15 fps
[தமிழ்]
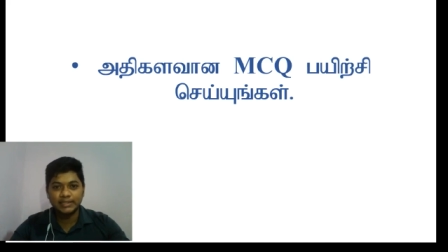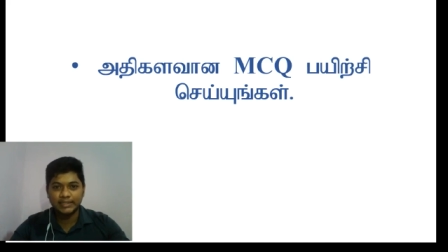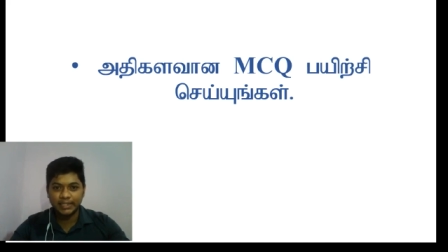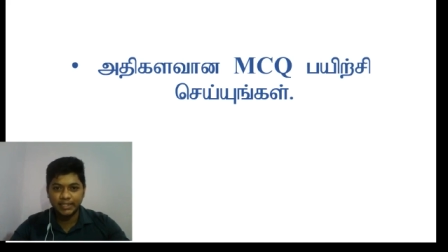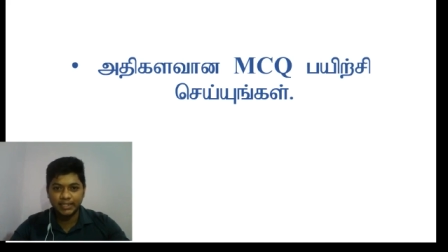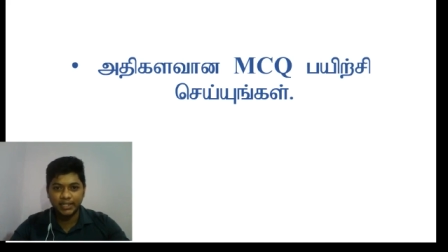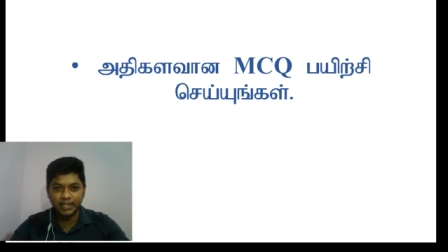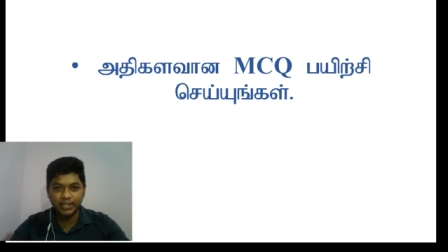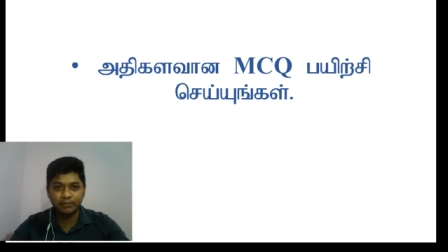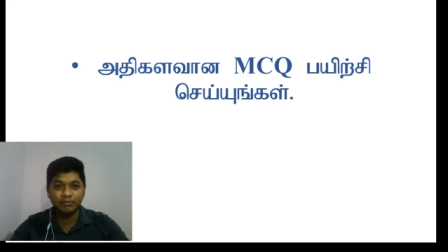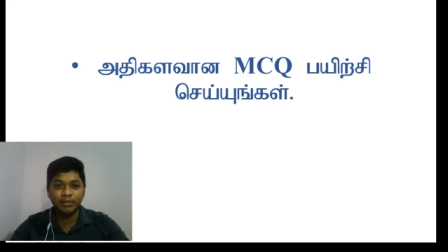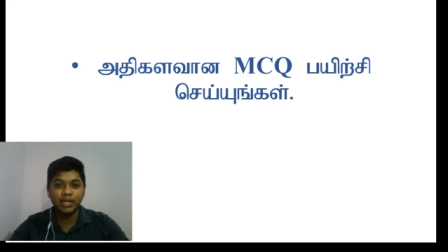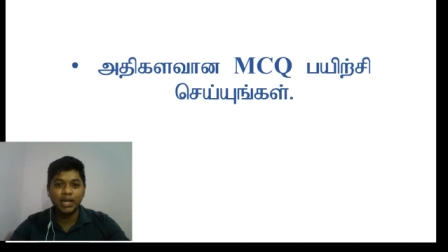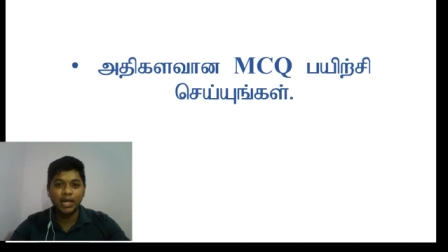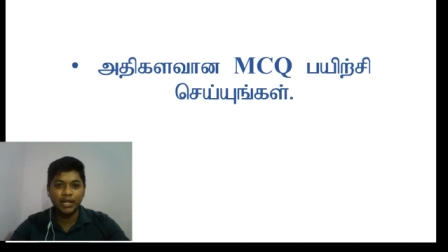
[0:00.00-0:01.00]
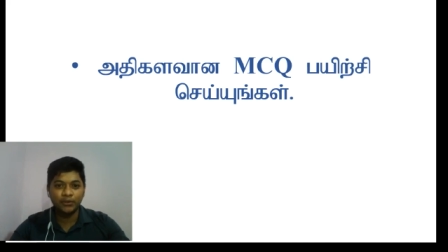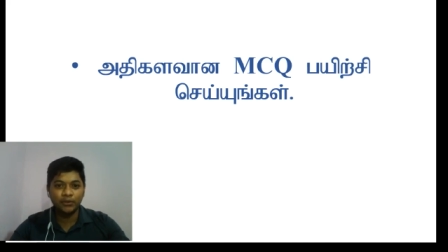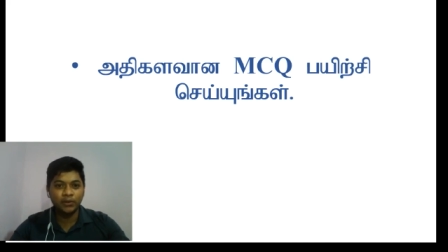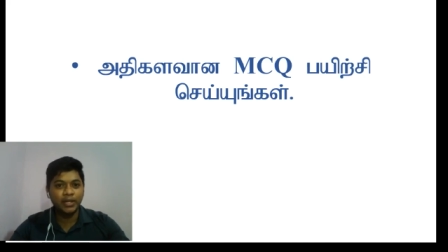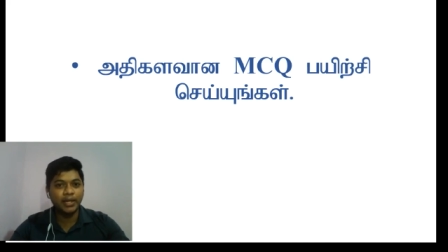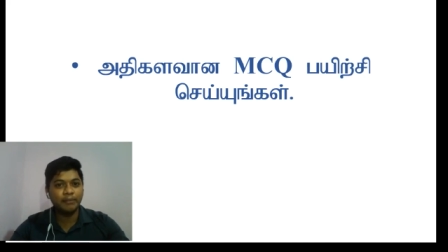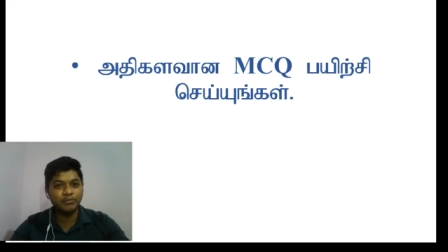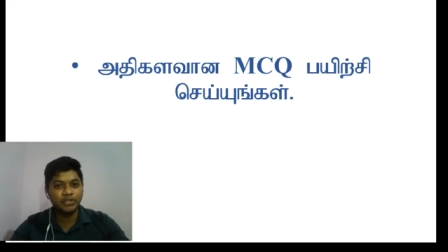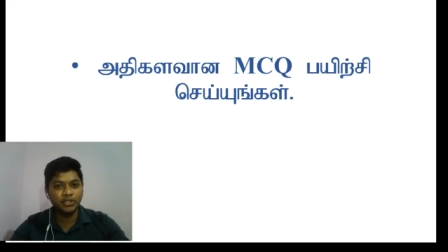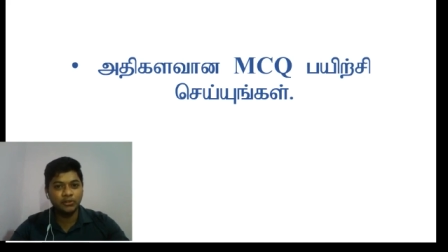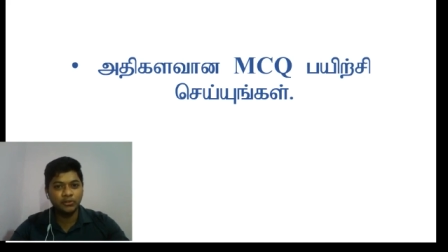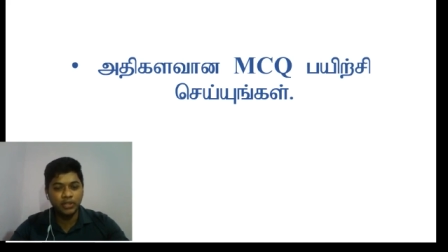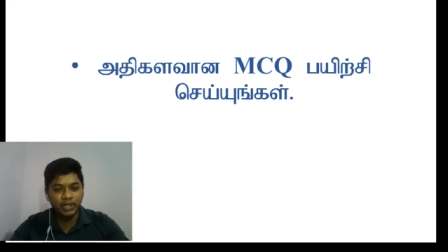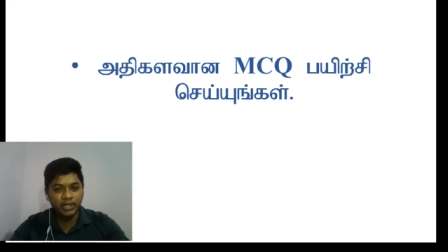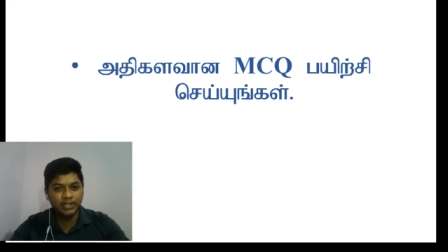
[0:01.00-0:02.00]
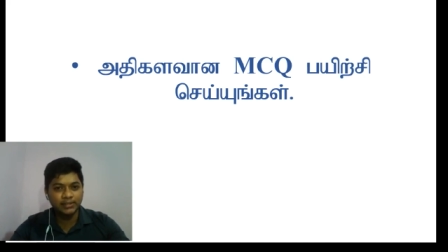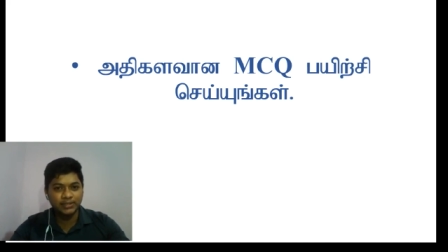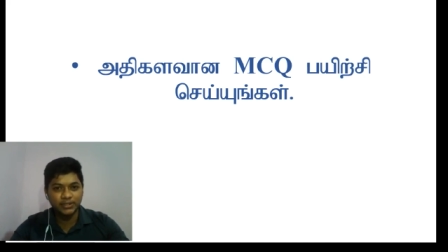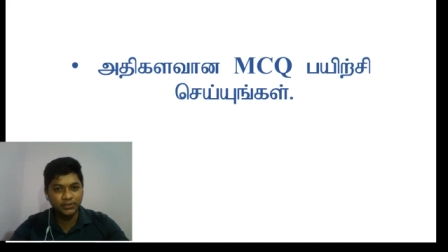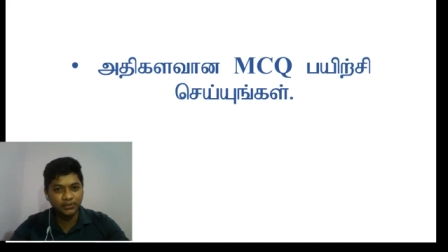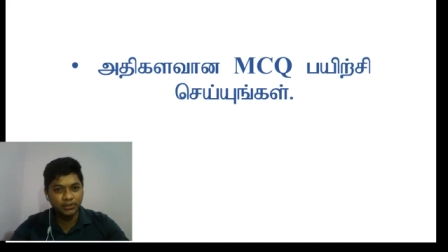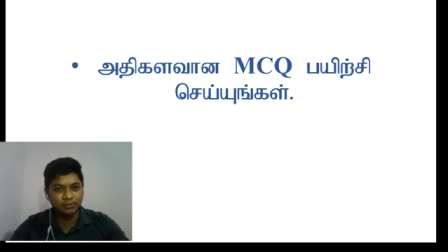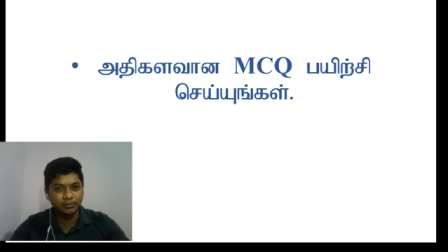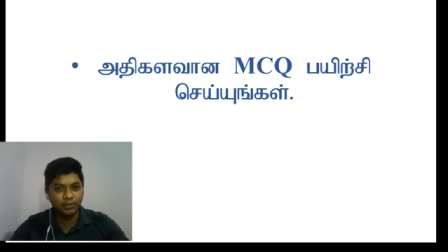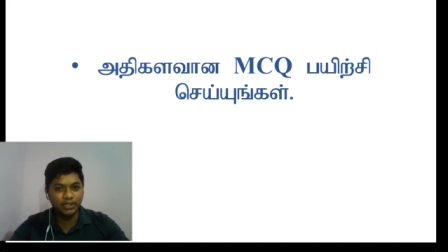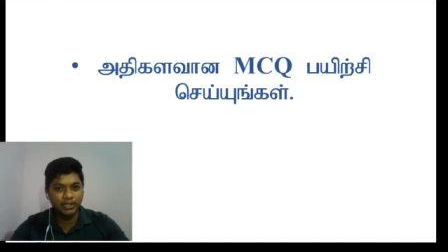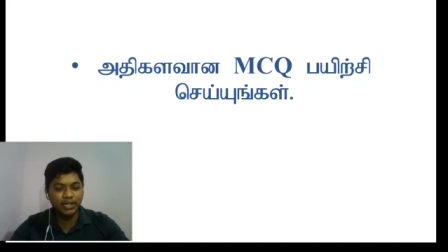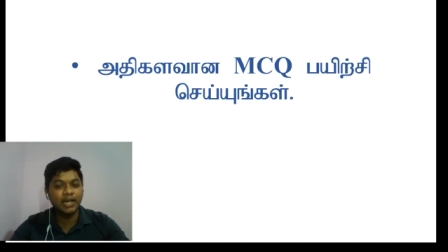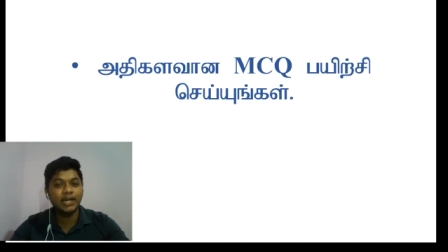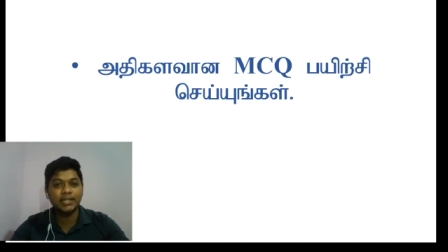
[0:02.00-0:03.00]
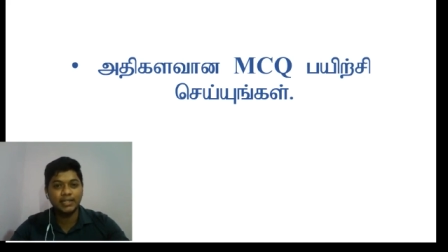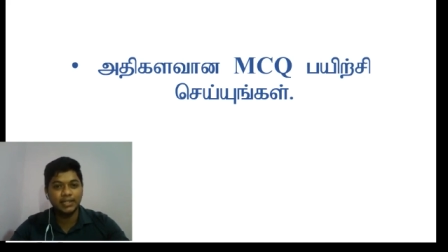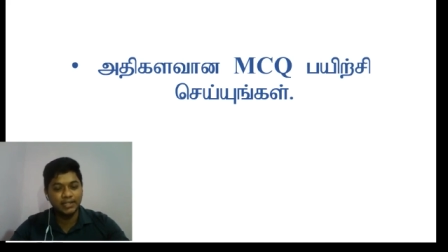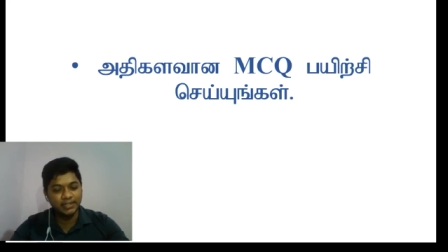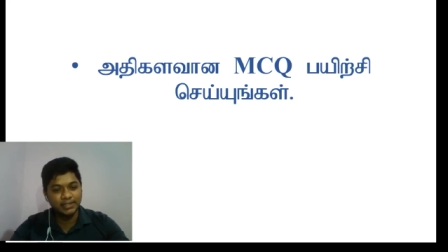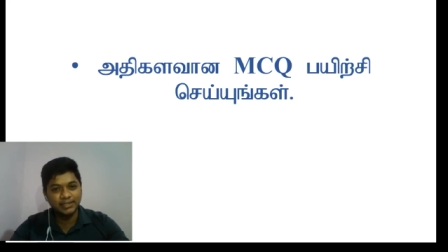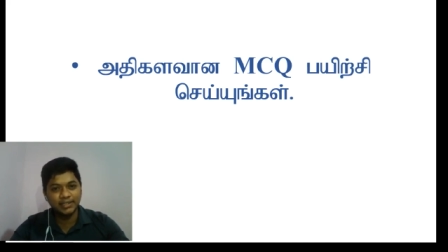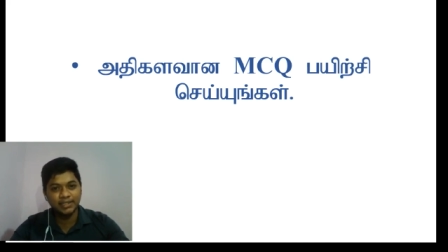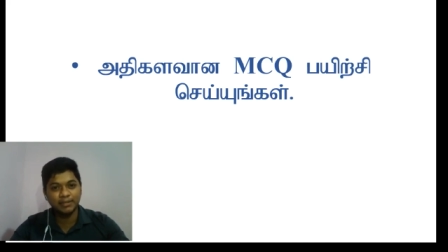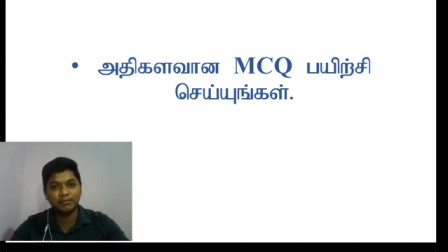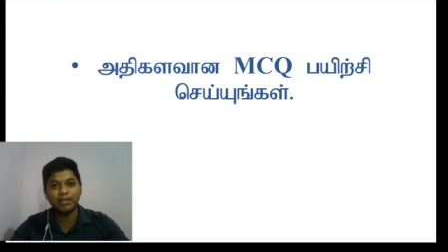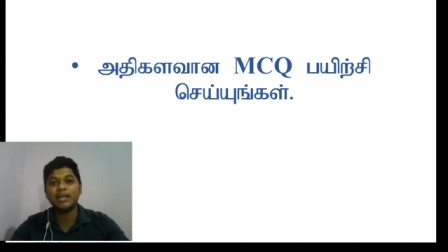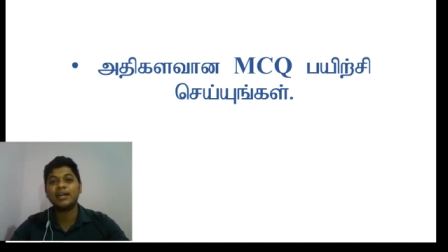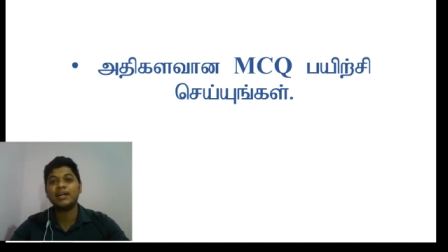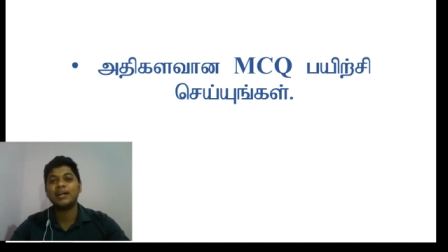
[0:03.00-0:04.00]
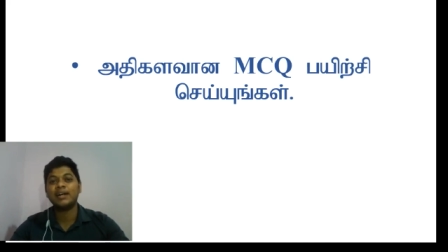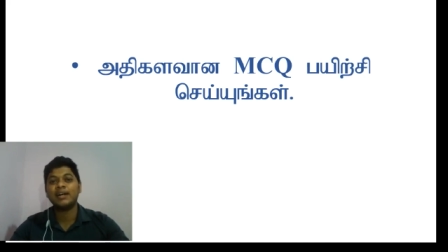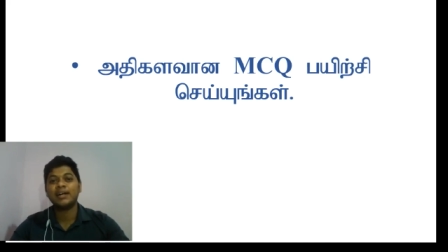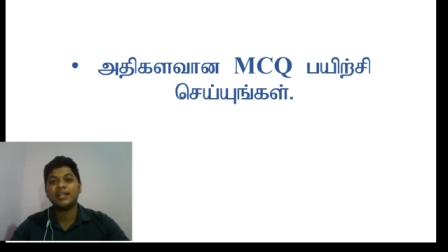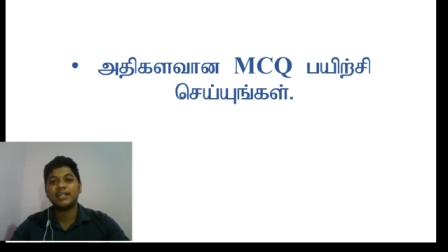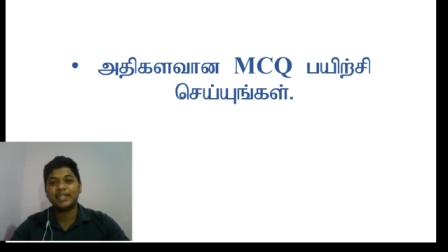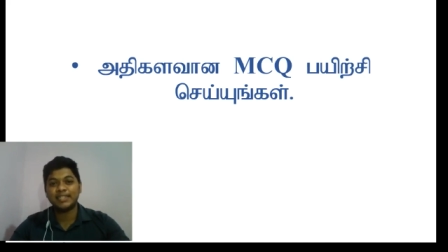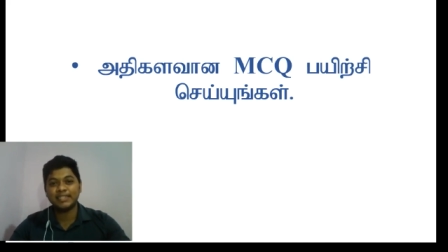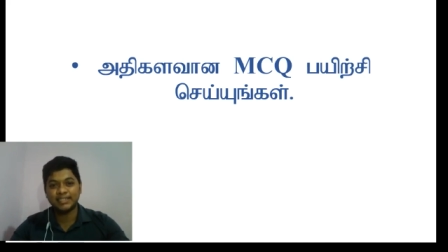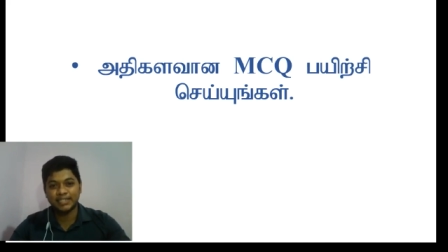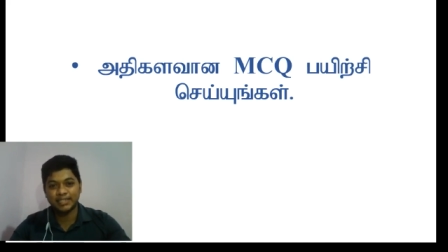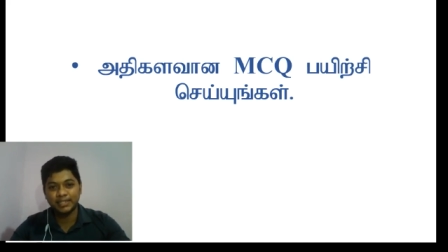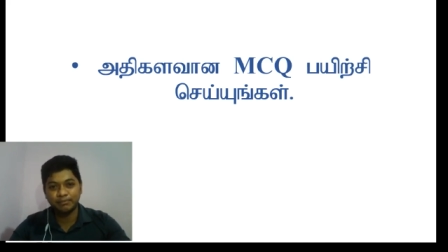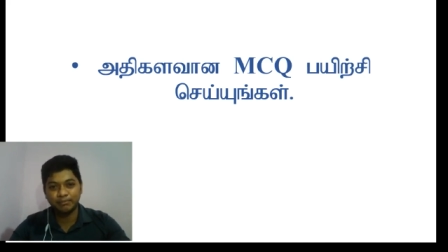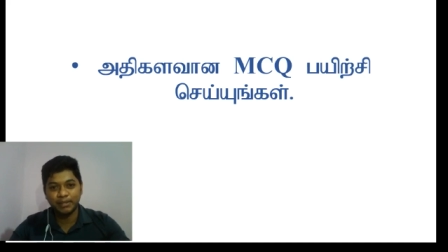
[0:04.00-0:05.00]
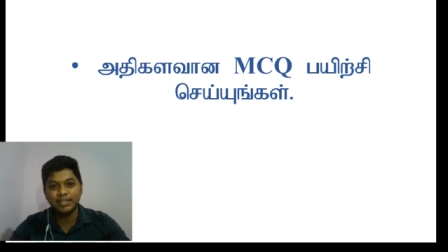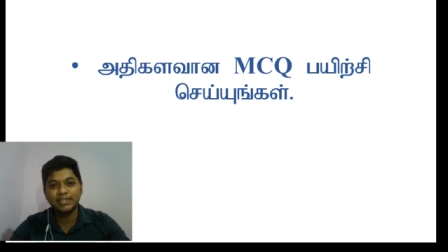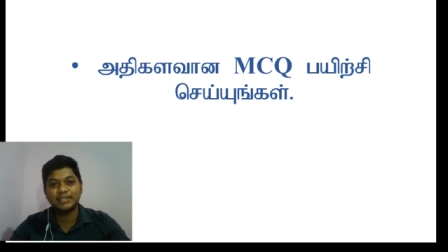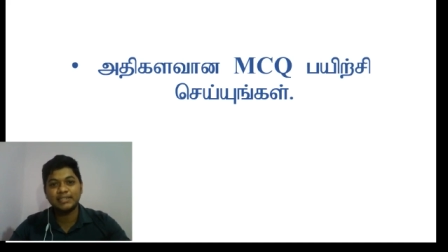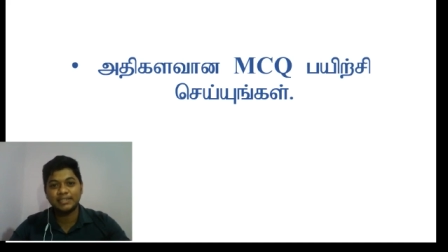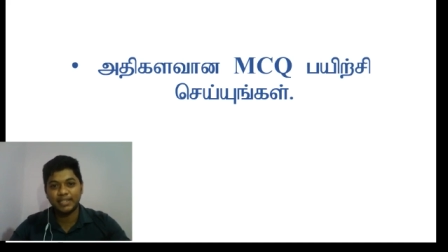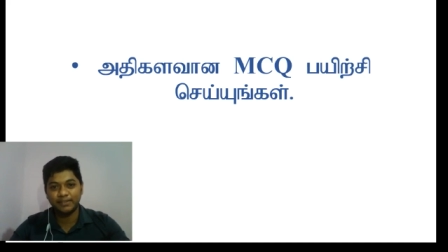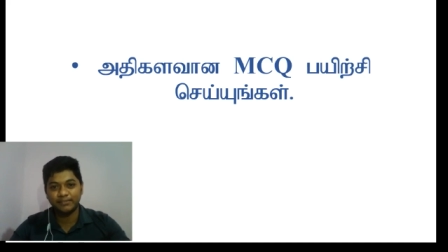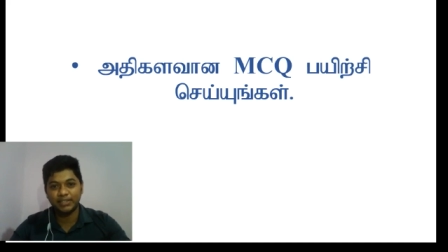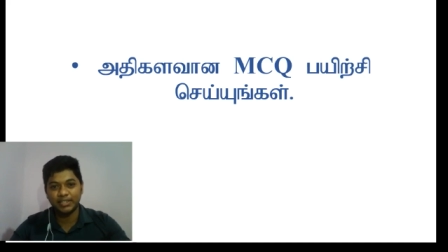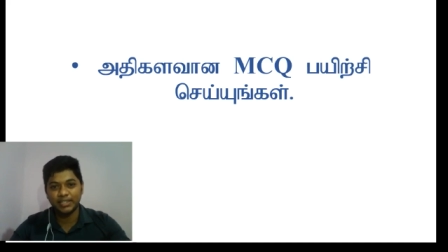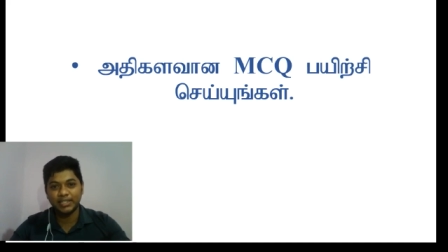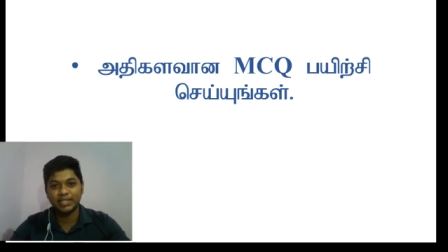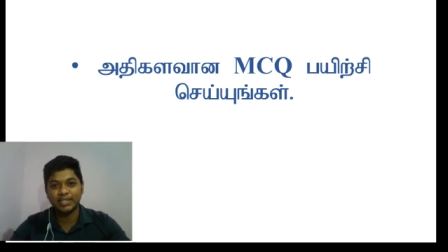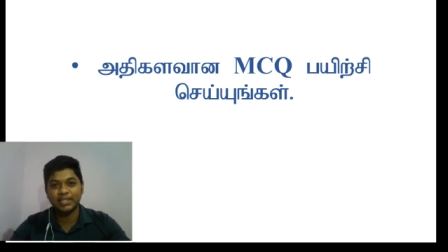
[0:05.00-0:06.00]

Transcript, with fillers: செய்யலும் அதோட எம்சிக்யூ நல்லா செஞ்சு கொண்டு போகிறீங்களா நிச்சயமாக நீங்கள் செகண்ட் பார்ட் செய்வீங்க